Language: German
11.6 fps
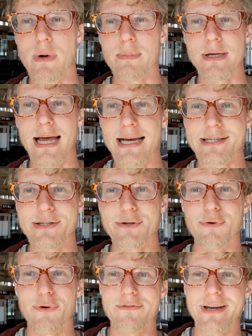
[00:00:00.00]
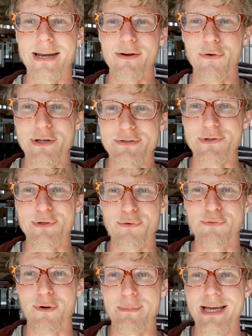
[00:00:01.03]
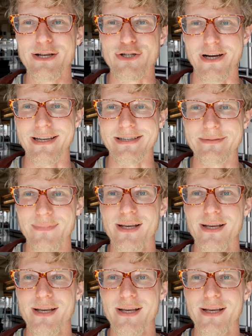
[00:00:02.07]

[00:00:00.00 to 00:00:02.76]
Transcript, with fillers: du immer Benachrichtigungen, wenn ein neues Video von mir erscheint.